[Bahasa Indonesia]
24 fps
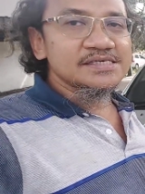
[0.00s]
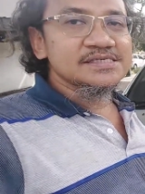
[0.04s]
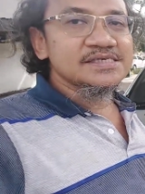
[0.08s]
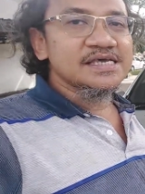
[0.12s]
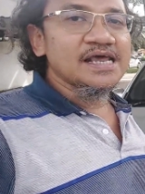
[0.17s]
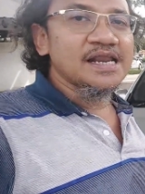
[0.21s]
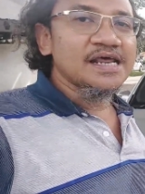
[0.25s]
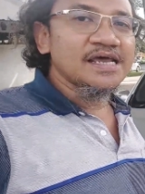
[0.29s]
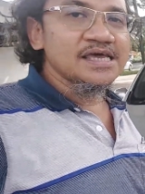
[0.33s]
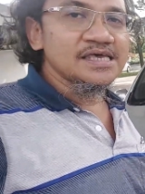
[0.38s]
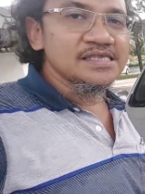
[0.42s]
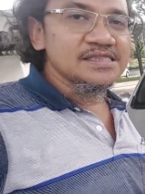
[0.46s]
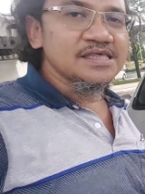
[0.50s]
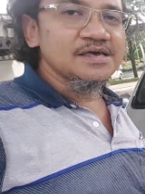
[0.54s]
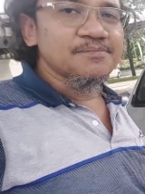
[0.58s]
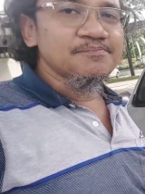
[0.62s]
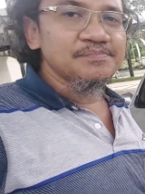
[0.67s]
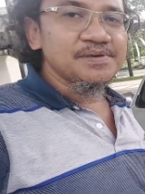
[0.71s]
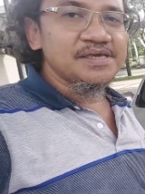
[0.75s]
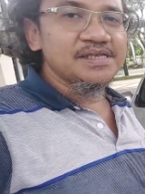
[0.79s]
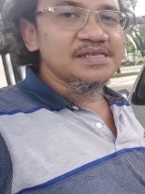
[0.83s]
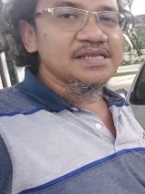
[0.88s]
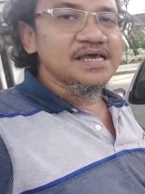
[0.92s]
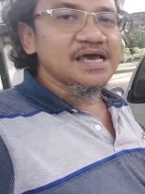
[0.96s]
sekarang kita
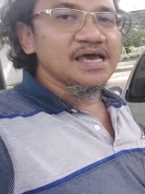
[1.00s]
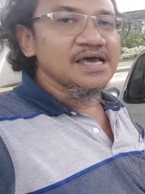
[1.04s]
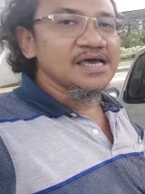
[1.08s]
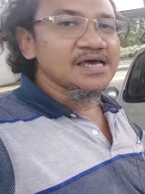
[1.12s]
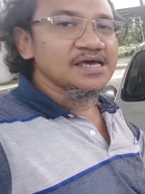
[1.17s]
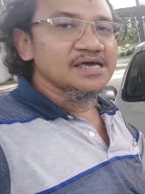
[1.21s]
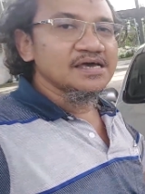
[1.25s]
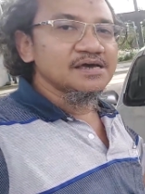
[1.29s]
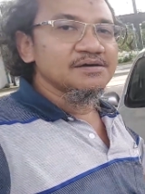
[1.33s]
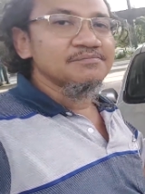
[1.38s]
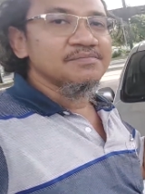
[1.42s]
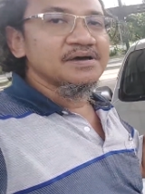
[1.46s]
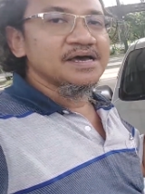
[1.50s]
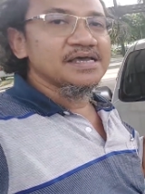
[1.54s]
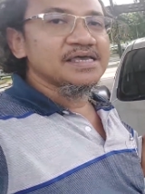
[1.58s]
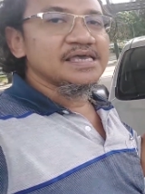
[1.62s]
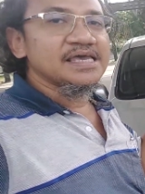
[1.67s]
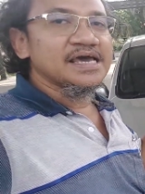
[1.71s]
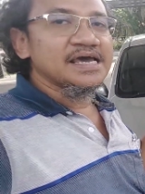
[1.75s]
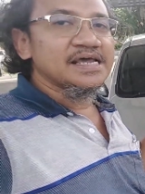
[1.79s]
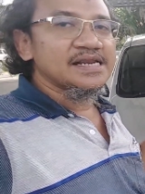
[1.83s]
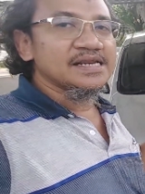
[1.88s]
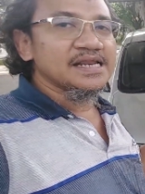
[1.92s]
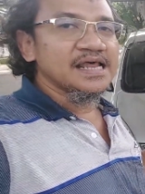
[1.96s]
pindah ke
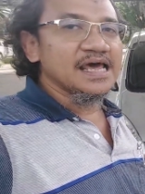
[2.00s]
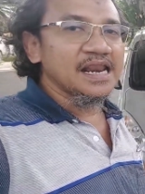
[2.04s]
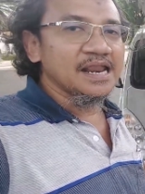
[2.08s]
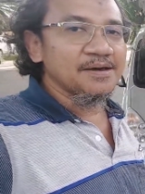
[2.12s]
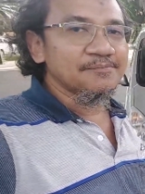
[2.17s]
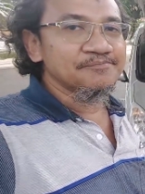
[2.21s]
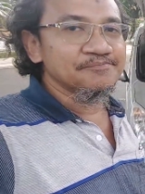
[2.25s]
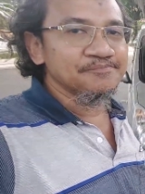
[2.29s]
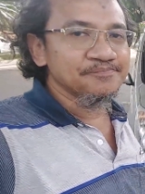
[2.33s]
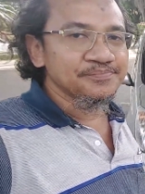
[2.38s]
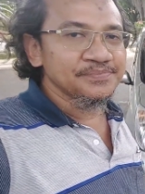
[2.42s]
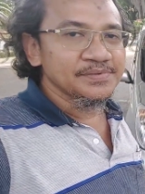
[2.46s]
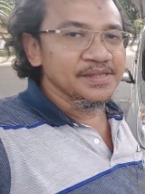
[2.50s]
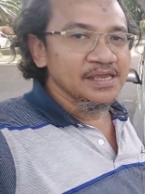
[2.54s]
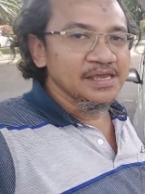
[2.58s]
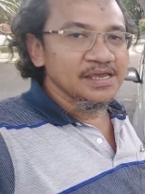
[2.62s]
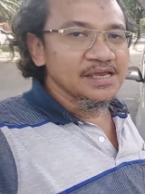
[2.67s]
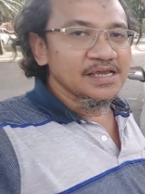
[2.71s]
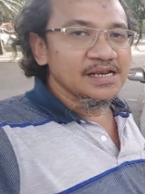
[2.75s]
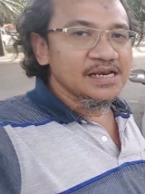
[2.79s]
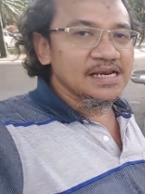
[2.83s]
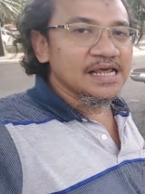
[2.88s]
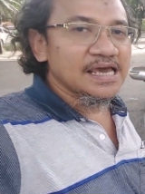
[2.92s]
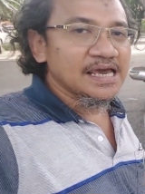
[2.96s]
bagian dalam
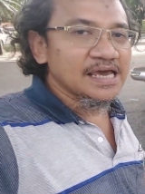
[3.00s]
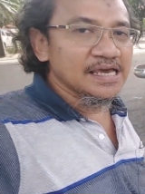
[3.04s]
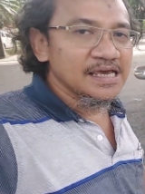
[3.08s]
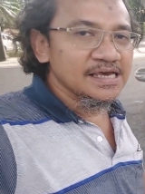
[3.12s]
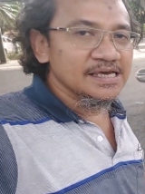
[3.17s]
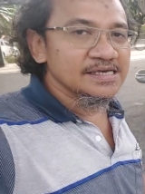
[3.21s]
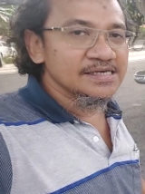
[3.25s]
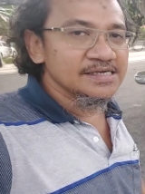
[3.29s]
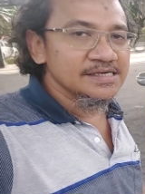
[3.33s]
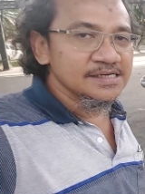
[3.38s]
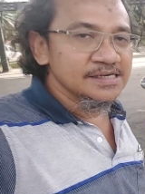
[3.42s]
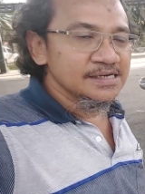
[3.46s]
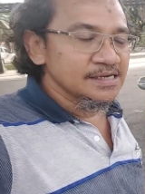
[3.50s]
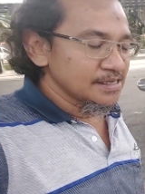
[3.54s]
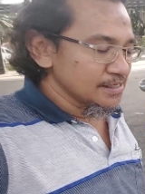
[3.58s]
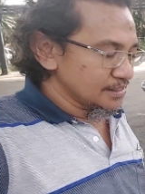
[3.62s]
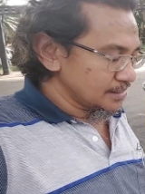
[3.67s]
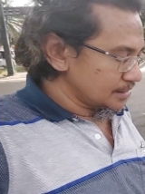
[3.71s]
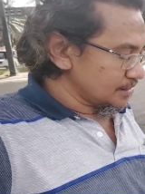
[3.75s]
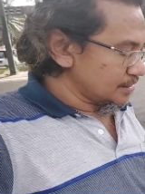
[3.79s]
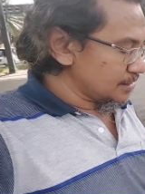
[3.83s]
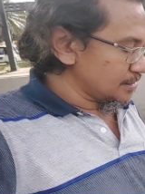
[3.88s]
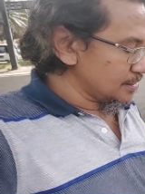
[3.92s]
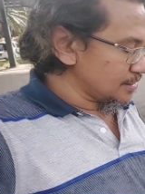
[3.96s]
nah
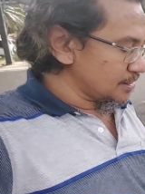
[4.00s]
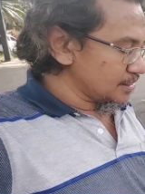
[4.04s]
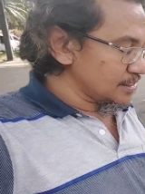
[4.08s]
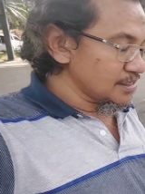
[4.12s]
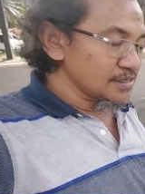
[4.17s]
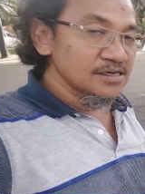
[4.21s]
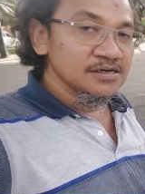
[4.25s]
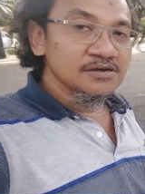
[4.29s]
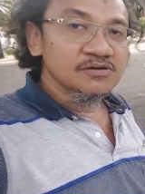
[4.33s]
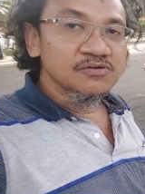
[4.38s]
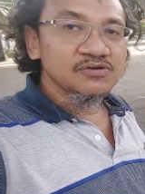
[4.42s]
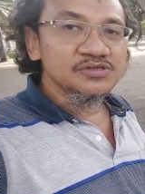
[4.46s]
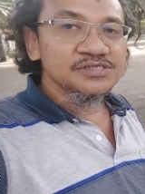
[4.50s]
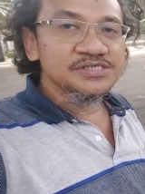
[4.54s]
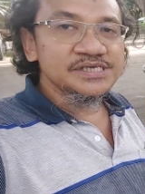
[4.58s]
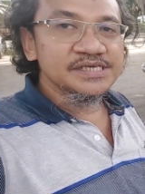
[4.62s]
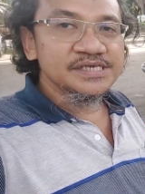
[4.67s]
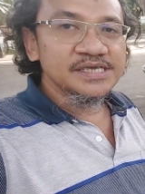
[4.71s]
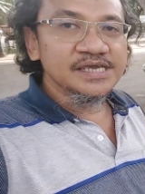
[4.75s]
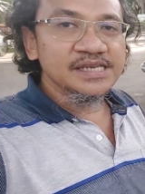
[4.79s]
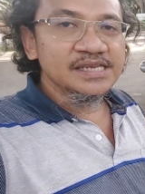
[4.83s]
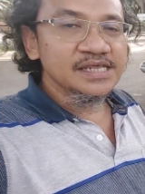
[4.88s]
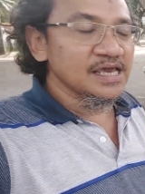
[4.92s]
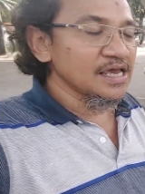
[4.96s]
uh,
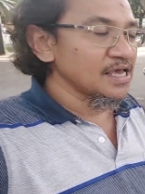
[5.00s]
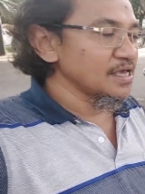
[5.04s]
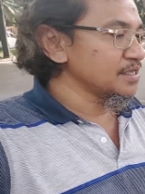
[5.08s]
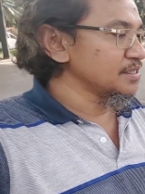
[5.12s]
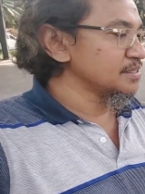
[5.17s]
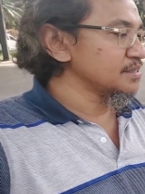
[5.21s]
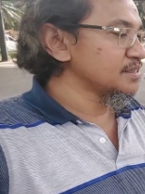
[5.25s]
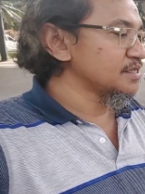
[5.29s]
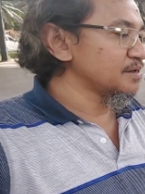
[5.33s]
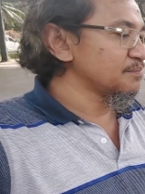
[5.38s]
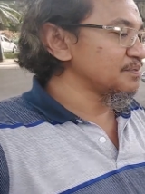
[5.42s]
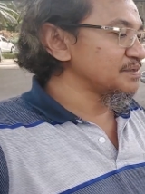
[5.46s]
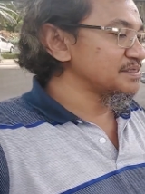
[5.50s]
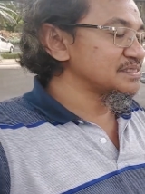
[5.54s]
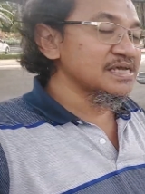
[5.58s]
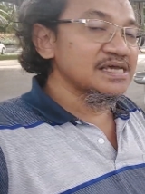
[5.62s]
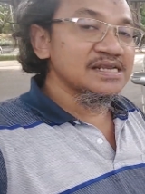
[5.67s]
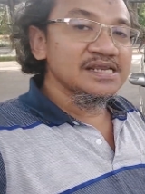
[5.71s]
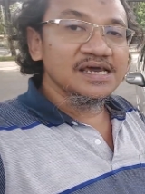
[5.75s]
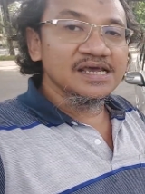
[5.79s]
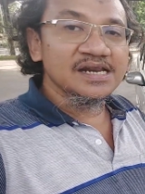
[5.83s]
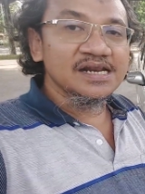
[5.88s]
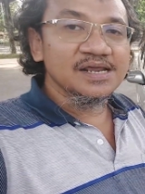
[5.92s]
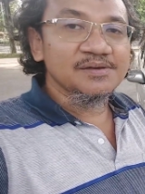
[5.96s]
kuncinya dia
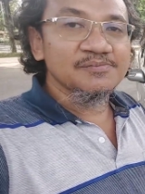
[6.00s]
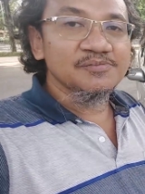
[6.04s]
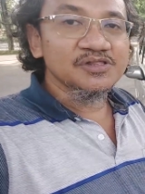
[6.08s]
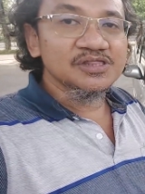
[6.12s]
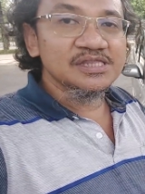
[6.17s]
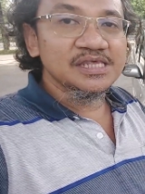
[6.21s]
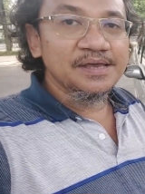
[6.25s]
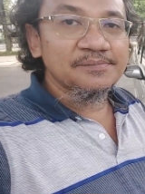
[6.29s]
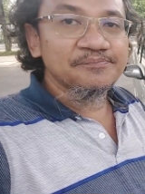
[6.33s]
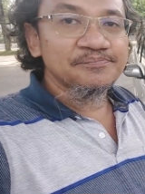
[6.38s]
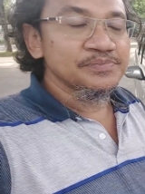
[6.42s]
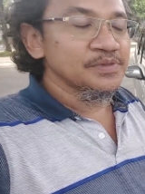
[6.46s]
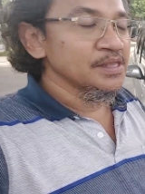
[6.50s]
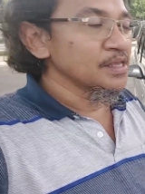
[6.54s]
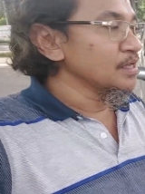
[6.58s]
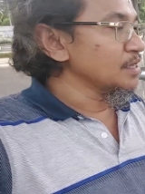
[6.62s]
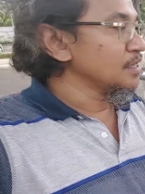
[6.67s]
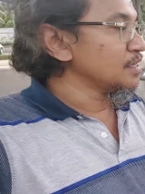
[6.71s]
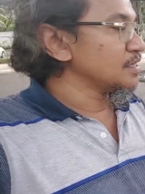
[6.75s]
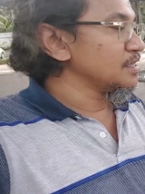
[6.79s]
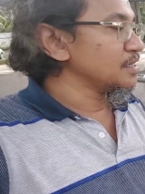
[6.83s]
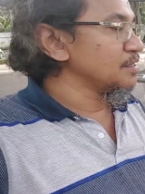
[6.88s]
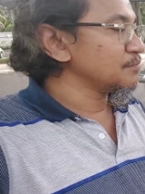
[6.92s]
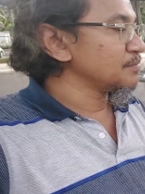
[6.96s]
terpisah dengan remote ya
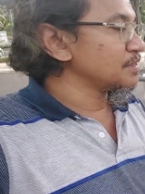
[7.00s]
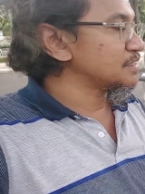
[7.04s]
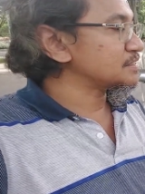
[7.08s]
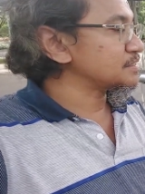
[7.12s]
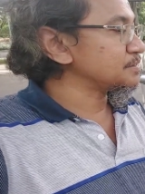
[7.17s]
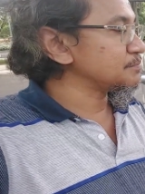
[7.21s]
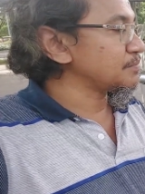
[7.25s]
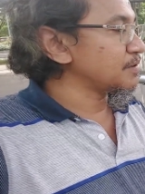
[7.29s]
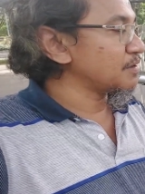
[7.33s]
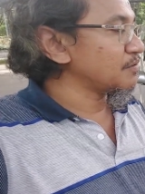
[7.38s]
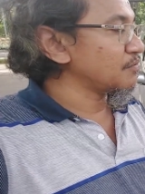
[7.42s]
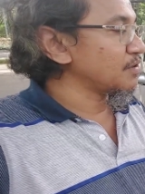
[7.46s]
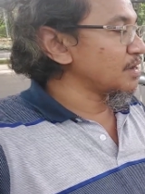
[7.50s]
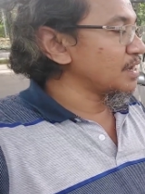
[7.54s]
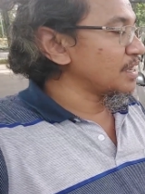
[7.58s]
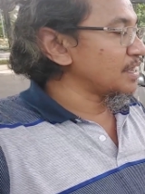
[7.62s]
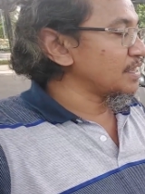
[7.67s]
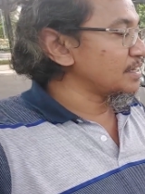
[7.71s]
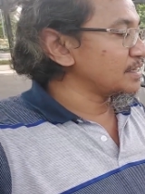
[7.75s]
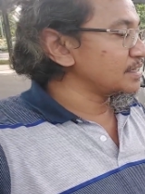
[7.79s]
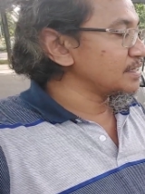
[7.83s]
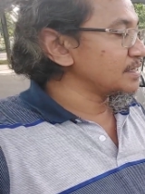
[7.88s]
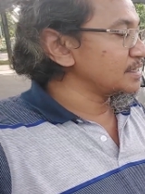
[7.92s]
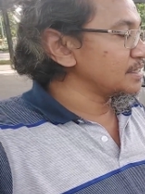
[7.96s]
ini masih
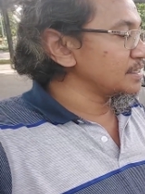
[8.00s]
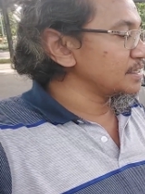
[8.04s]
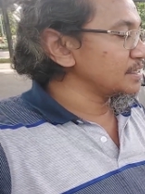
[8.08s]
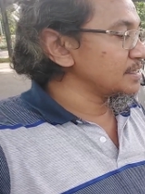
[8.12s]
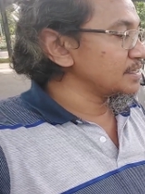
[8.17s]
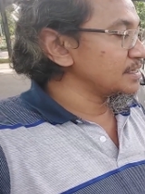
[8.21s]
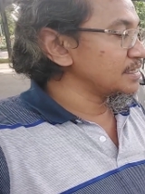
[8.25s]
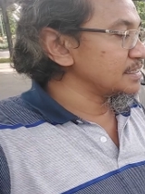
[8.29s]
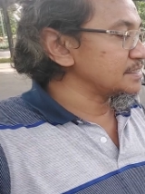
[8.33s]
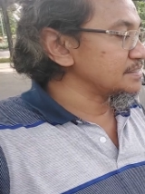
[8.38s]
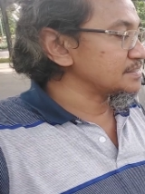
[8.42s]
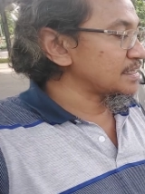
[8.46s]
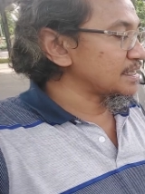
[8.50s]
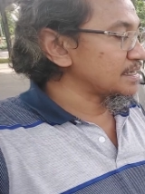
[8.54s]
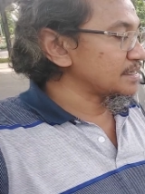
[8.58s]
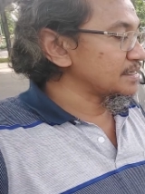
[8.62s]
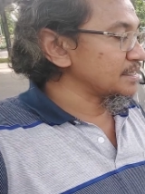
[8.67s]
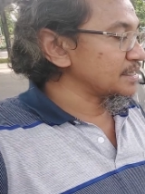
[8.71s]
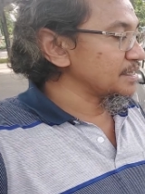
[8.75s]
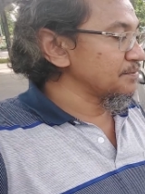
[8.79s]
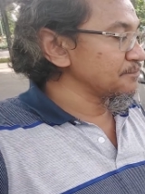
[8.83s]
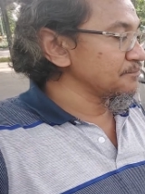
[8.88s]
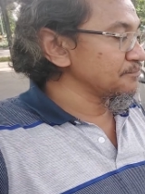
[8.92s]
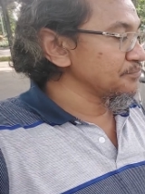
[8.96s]
bawaan
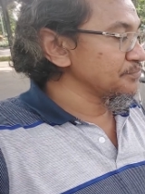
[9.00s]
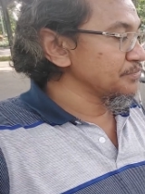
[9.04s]
nisannya